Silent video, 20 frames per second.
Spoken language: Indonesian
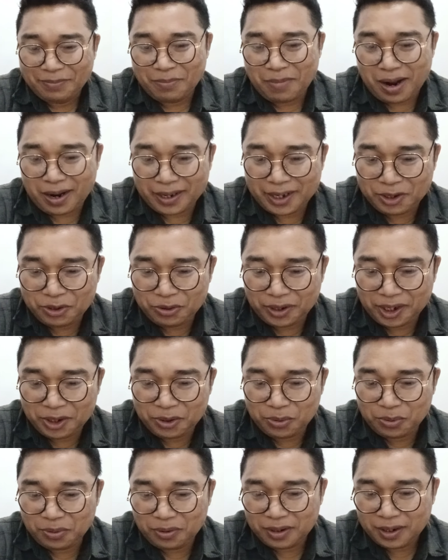Bang Idung
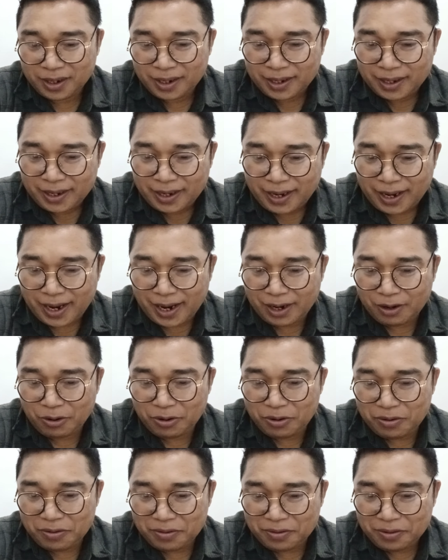Idung.
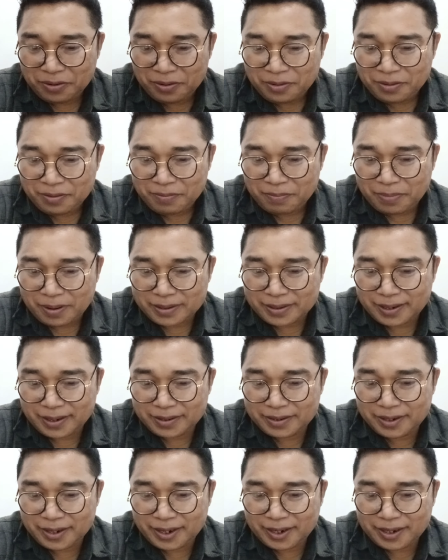Halo, Pak
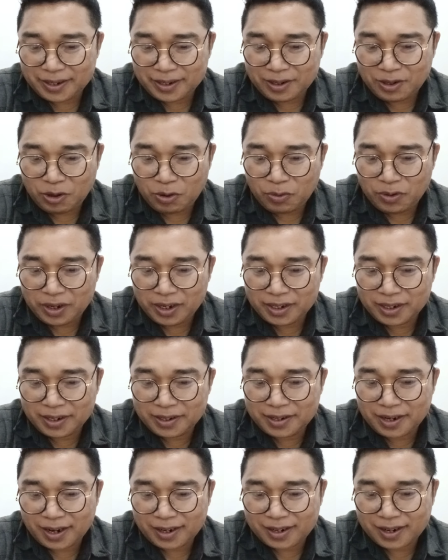Sekjen Glowing in the
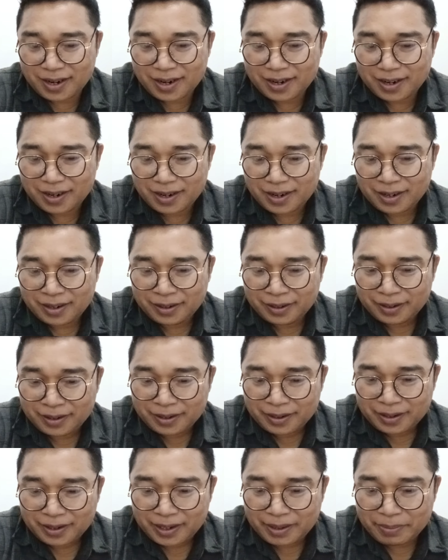Dark.
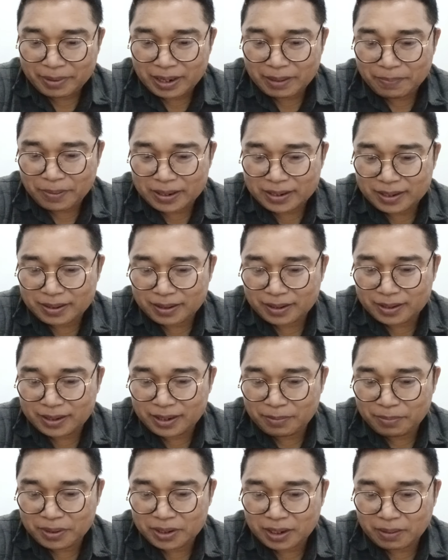Gimana Pak
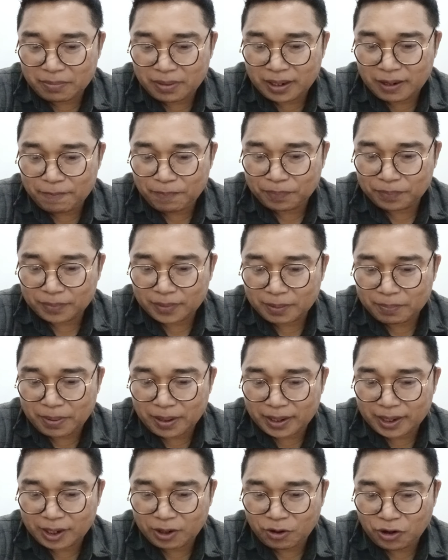Sekjen bisa beli
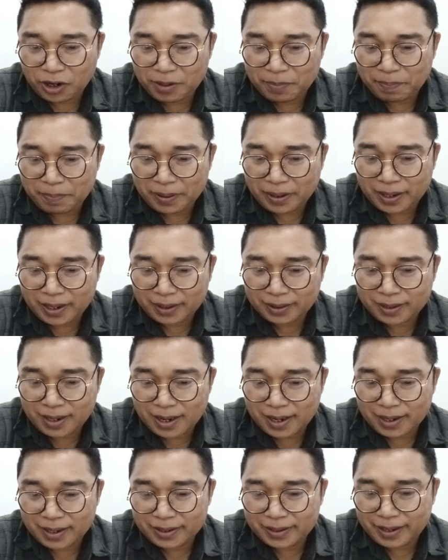pakai koin Paynet
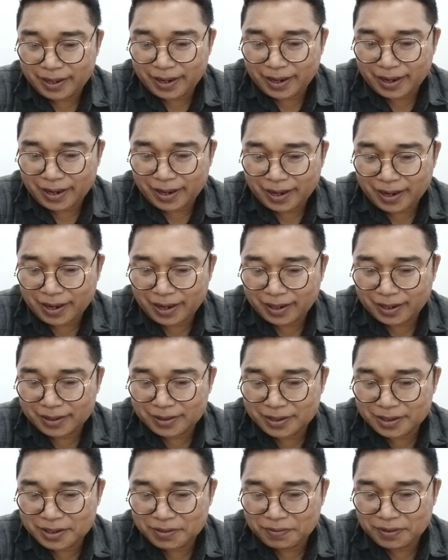gak? Ya, harga
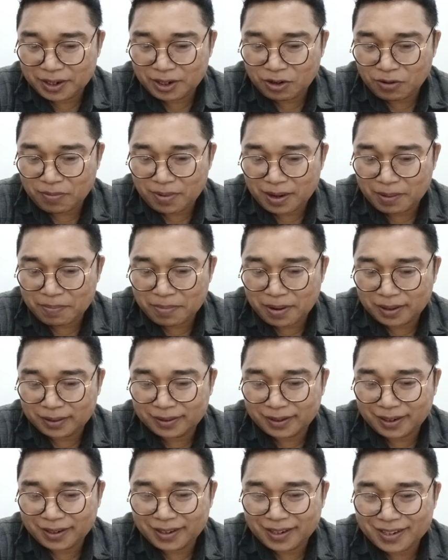GCP Global
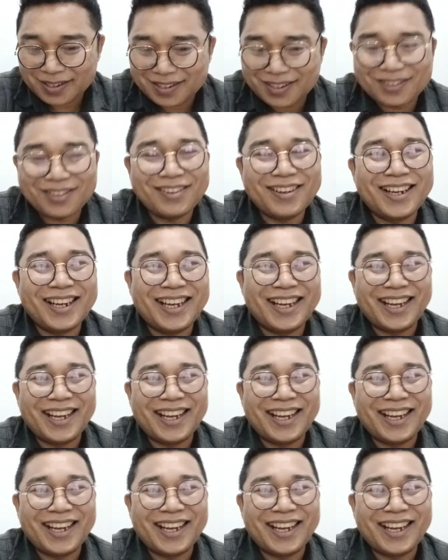Barter ya. Yes. So,